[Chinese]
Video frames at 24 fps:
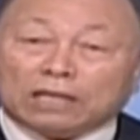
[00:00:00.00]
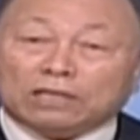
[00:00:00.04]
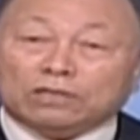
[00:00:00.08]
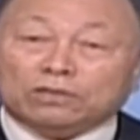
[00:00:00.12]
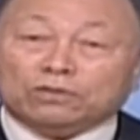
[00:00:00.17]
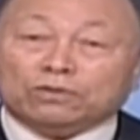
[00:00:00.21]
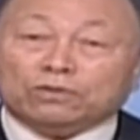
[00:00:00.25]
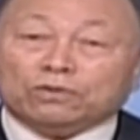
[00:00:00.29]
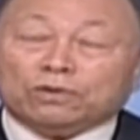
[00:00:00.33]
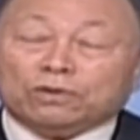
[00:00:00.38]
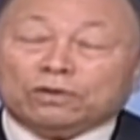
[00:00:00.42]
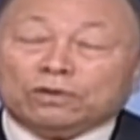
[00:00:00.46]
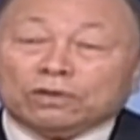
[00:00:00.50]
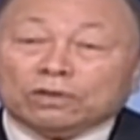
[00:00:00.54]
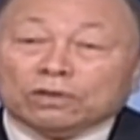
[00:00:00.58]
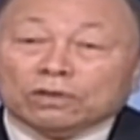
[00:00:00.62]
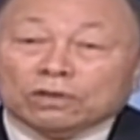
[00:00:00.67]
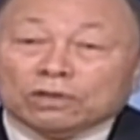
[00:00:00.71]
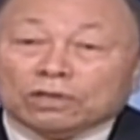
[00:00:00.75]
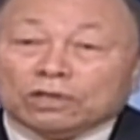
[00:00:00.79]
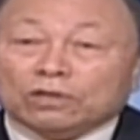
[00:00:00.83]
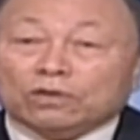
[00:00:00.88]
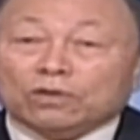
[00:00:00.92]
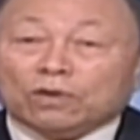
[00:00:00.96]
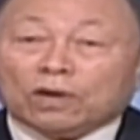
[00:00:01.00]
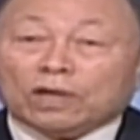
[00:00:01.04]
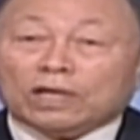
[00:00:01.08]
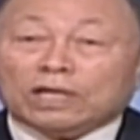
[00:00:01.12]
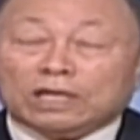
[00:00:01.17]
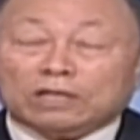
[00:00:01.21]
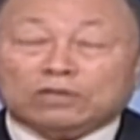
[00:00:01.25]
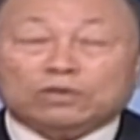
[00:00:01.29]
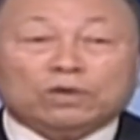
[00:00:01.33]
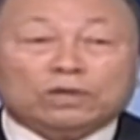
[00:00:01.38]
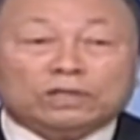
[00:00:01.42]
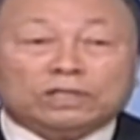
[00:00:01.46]
上帝的儿子就
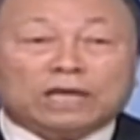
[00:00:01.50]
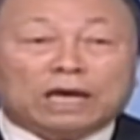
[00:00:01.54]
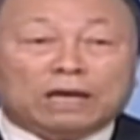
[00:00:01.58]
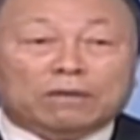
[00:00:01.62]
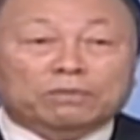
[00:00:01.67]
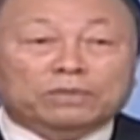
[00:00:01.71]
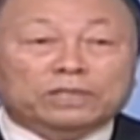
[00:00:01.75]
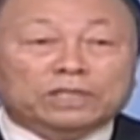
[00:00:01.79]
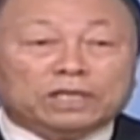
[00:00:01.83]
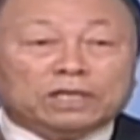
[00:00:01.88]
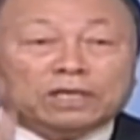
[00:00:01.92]
是信心。